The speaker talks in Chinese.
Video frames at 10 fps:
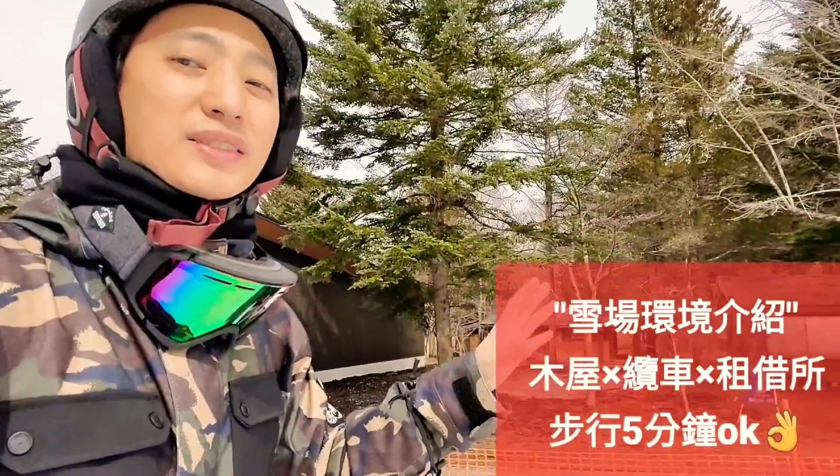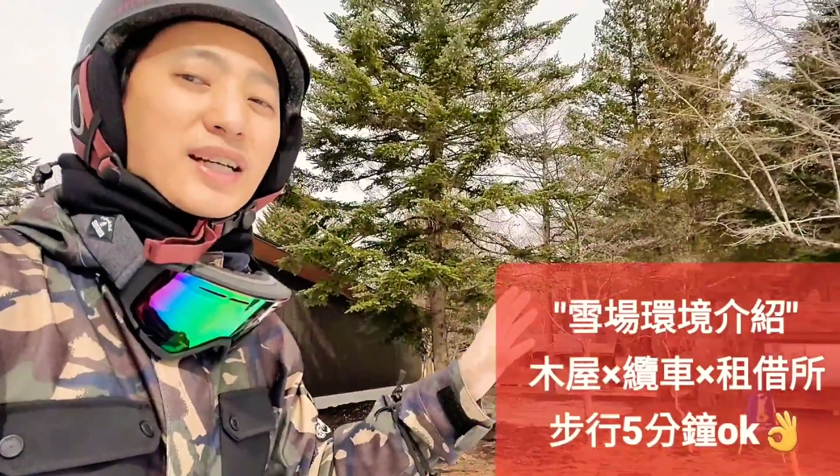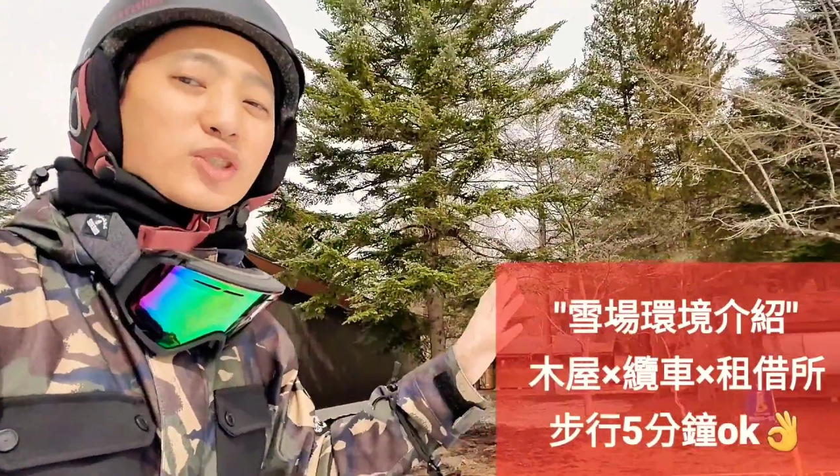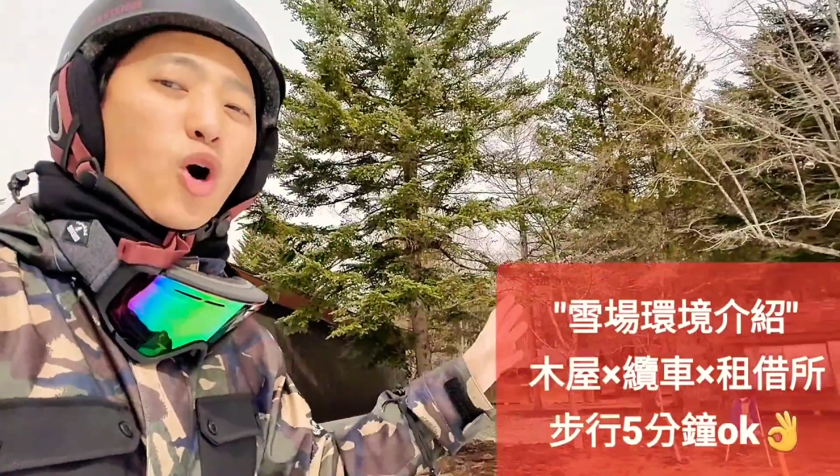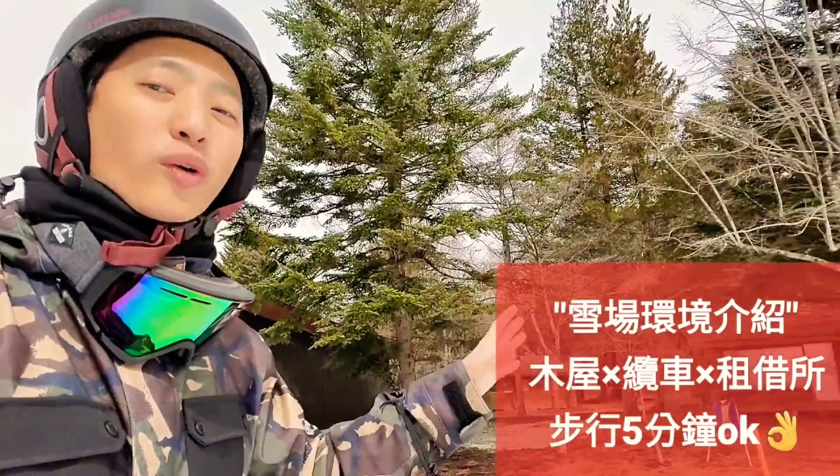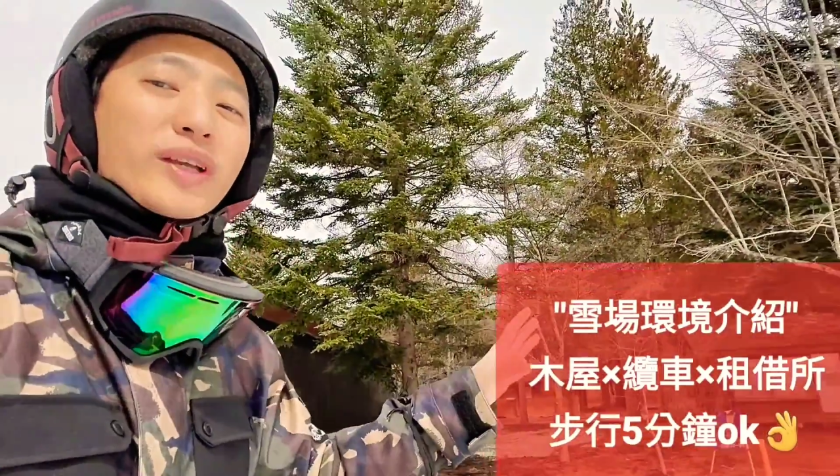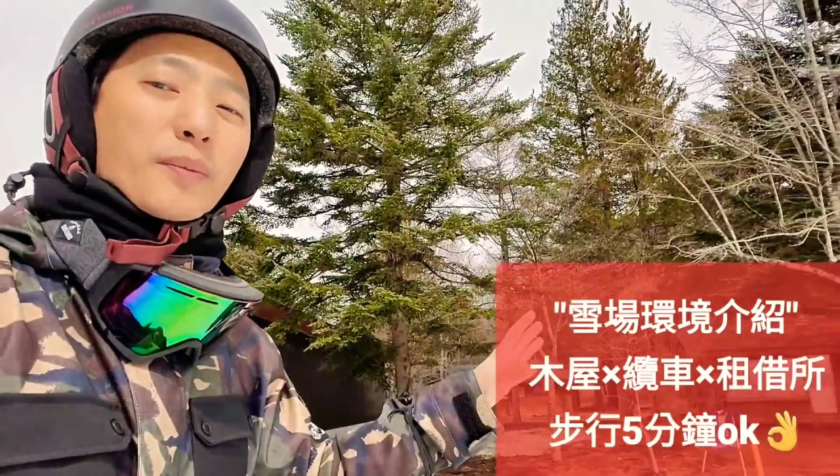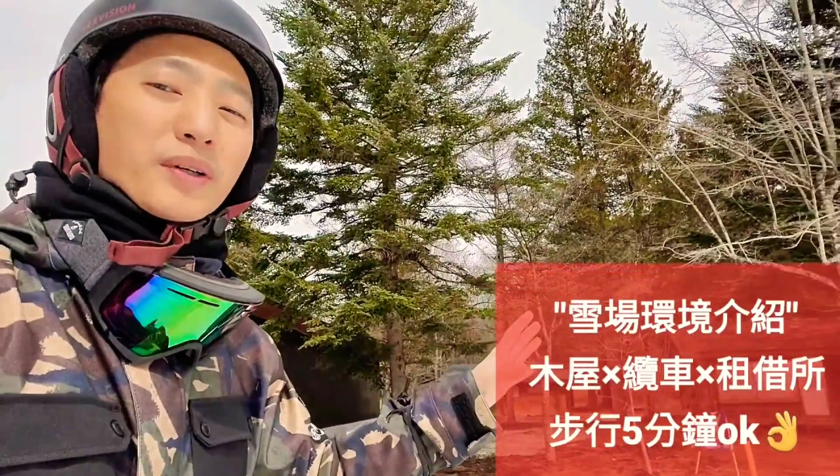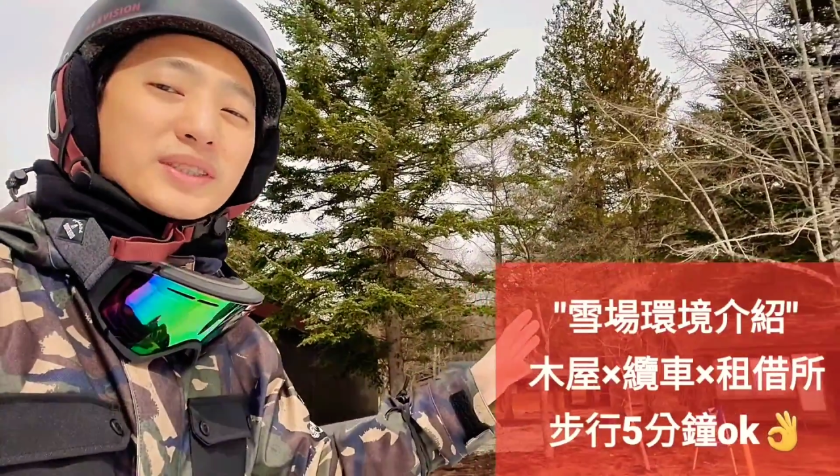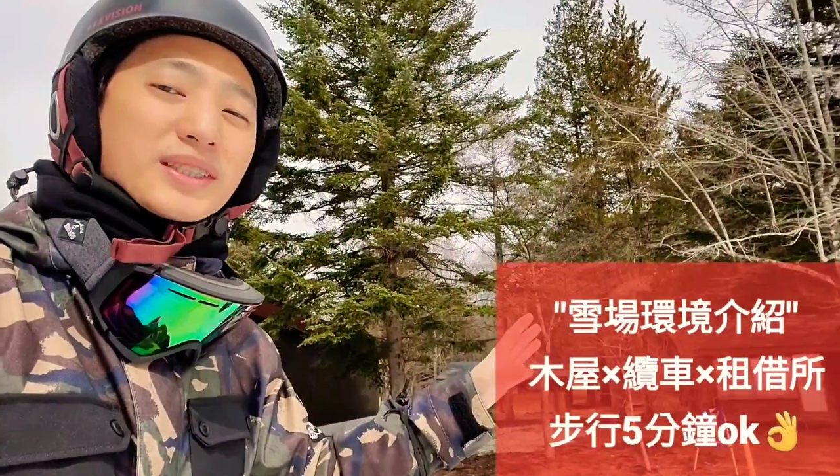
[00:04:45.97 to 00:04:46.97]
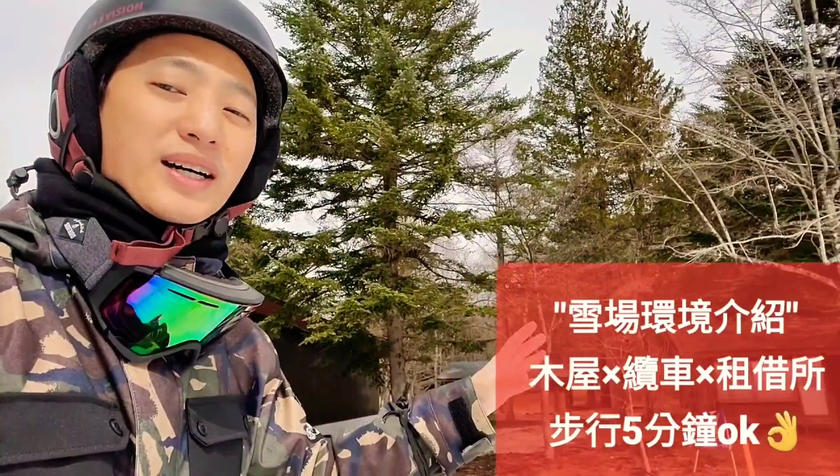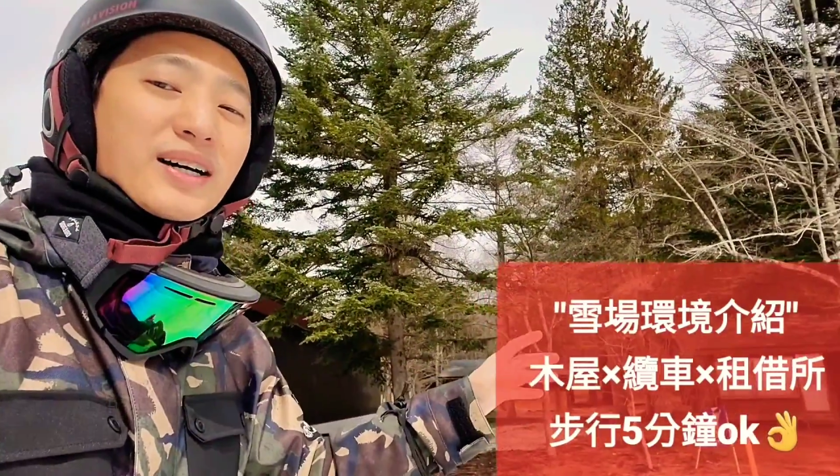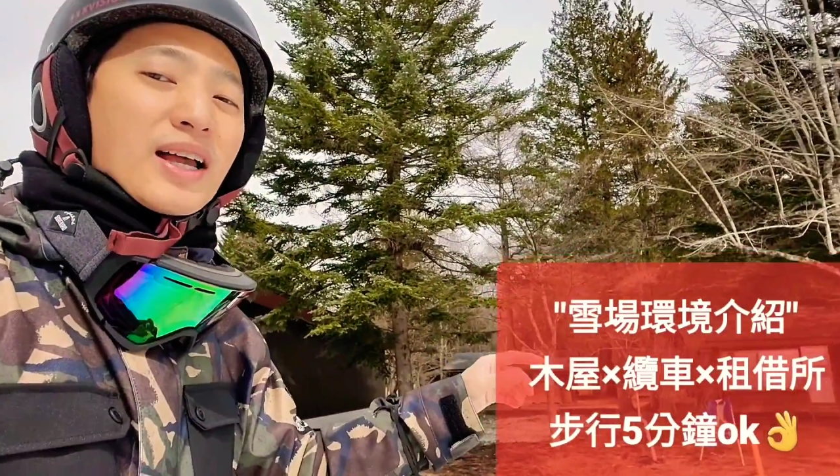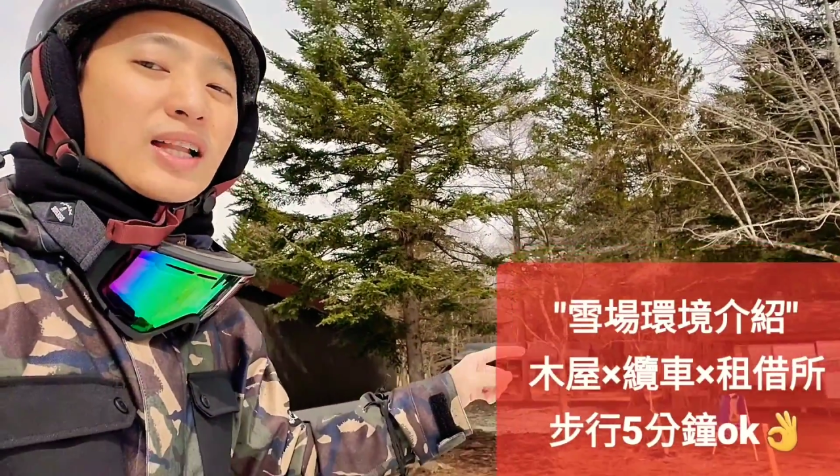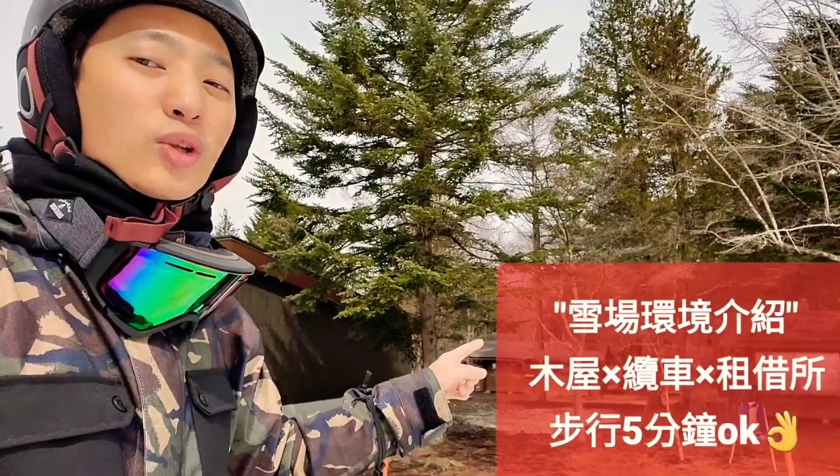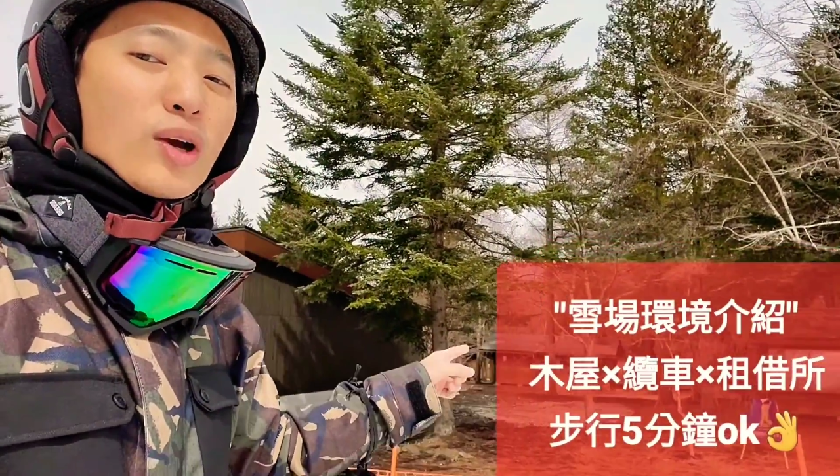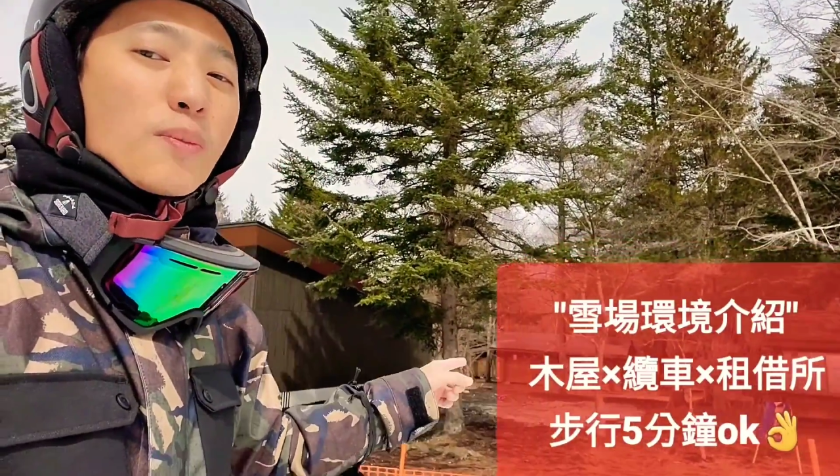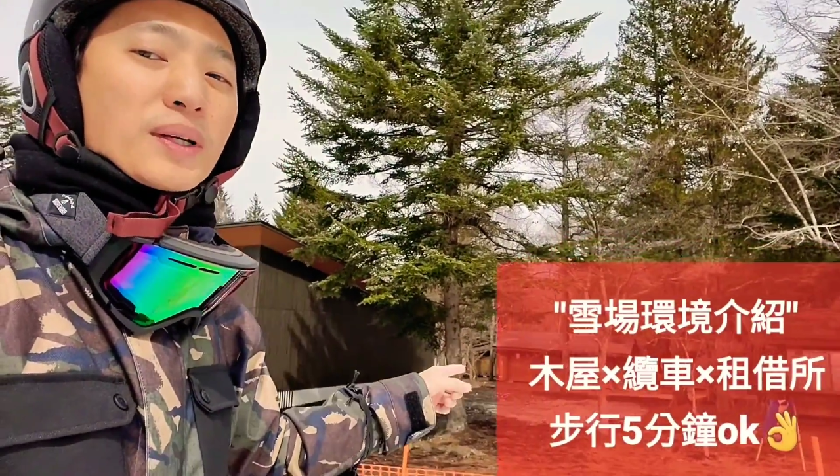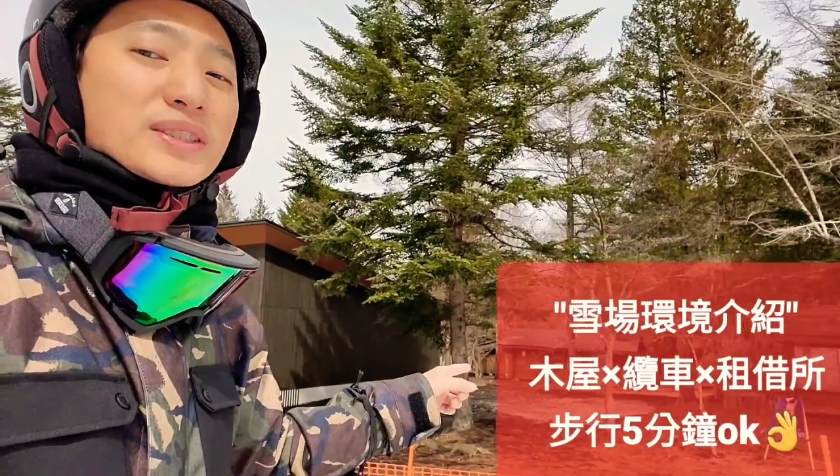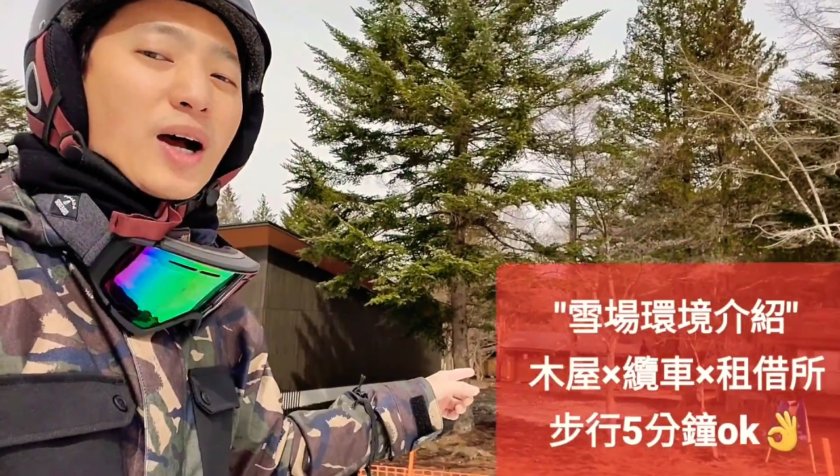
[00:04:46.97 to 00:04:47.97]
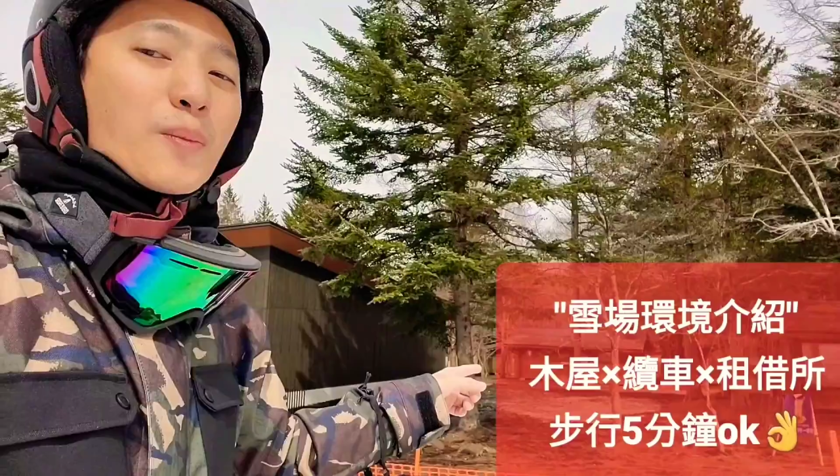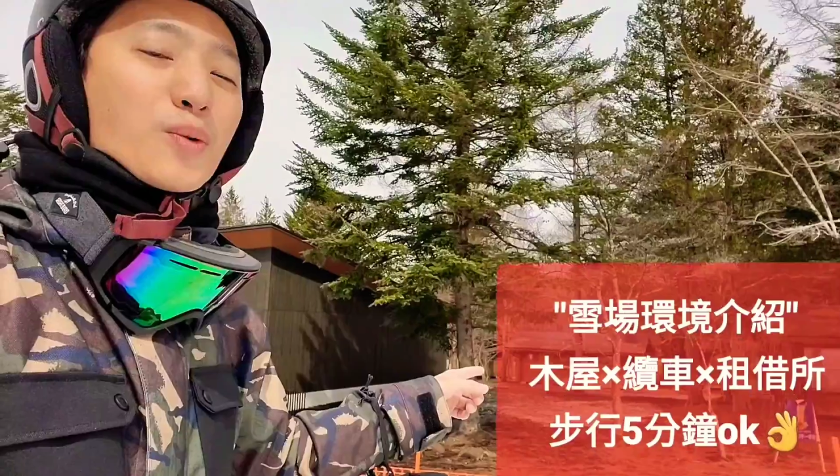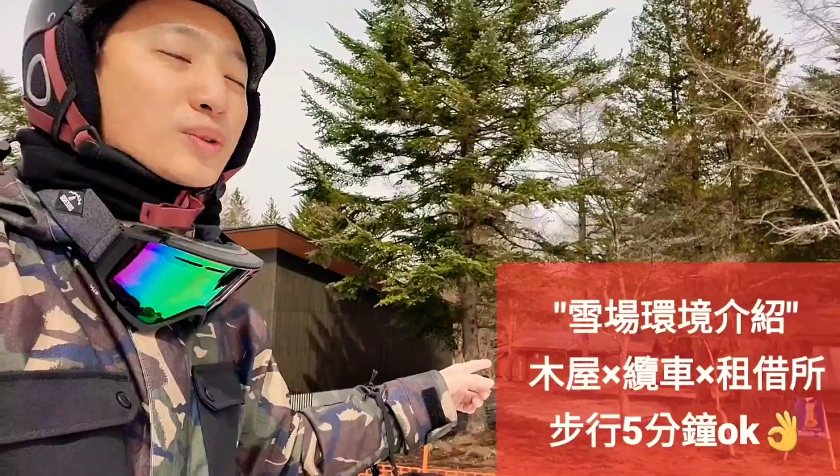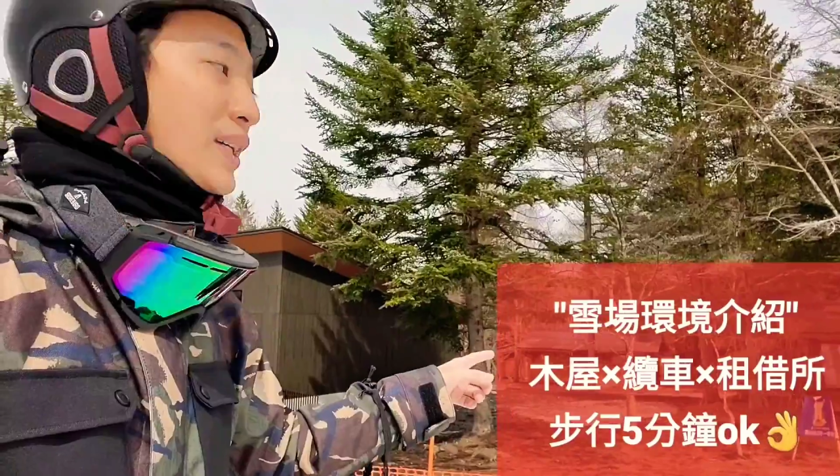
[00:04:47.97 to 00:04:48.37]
这个丛林有没有记得？对，我们小木